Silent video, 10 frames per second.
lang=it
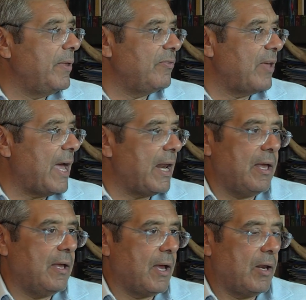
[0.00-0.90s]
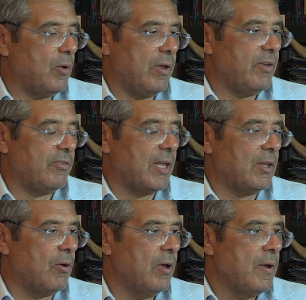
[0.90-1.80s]
pensare e credo che sia
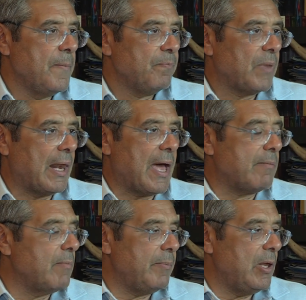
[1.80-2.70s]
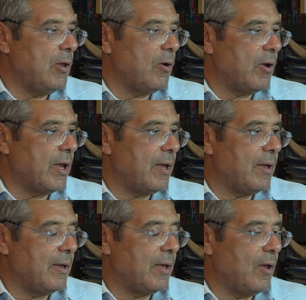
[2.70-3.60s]
stato l'arma
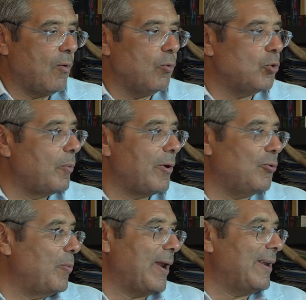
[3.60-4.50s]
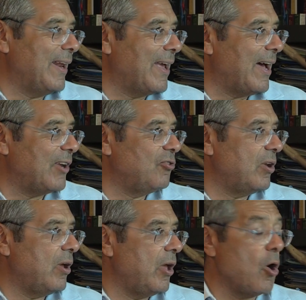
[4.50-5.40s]
migliore che ho avuto per superare il
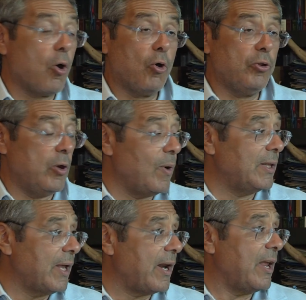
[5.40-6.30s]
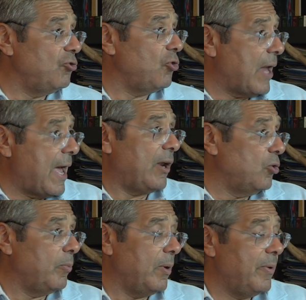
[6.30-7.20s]
carcere e ho continuato a ragionare
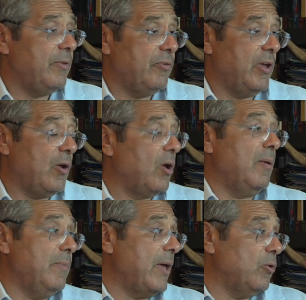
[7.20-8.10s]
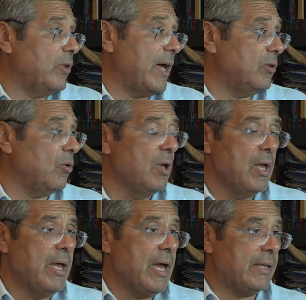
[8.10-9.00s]
dopo il pensiero che mi ha aiutato
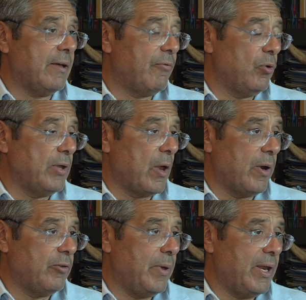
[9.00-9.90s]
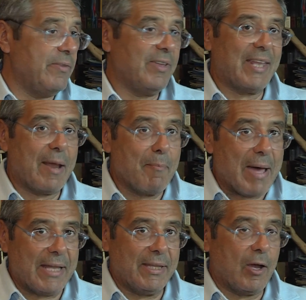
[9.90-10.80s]
ad affrontare un'esperienza
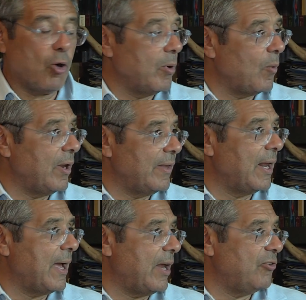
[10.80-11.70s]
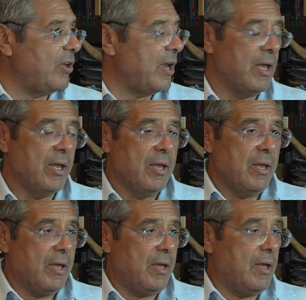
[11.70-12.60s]
drammatica come quella del carcere
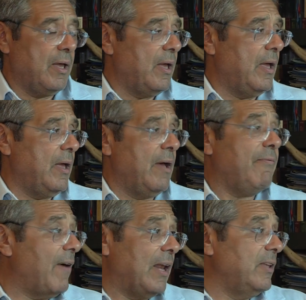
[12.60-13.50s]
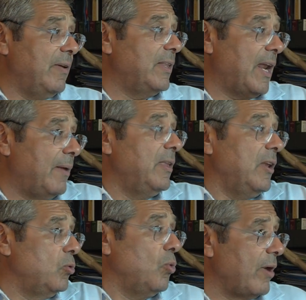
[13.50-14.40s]
eh, e a farla diventare
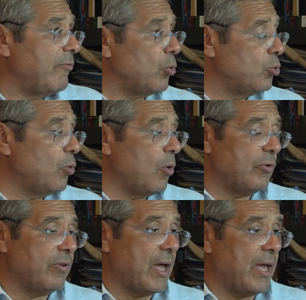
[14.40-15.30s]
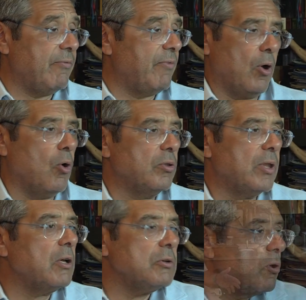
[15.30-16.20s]
addirittura fruttuosa e feconda.